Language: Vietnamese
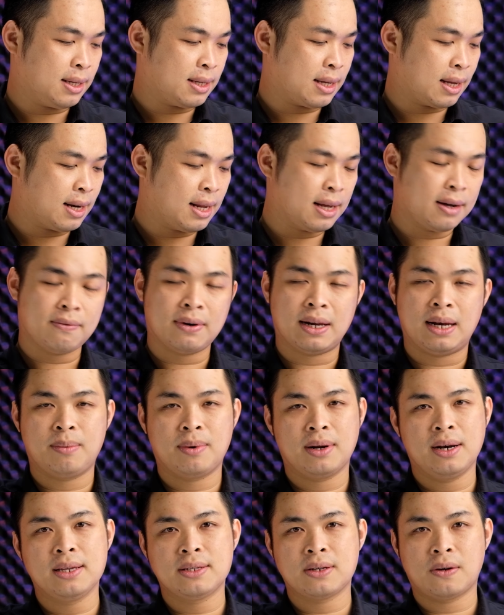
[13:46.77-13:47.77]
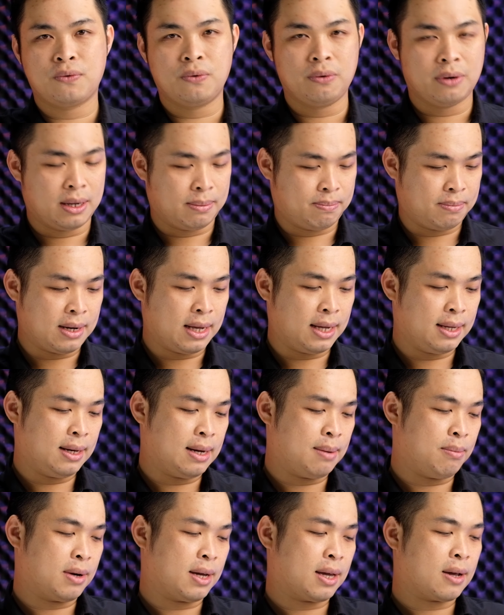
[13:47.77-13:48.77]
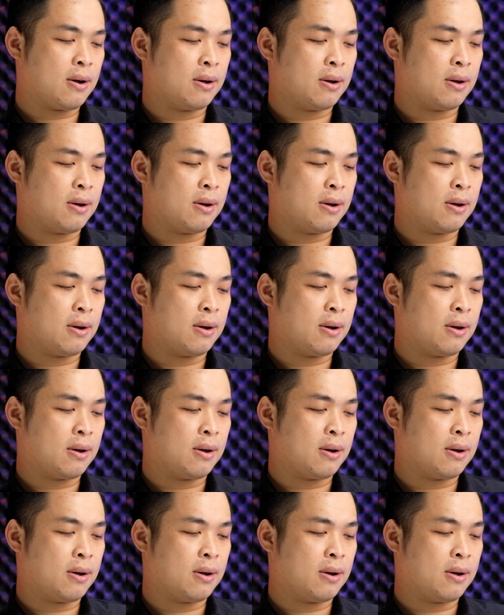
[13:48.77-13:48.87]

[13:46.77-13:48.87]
chắc chắn đây không phải là một lựa chọn phù hợp đây là một cái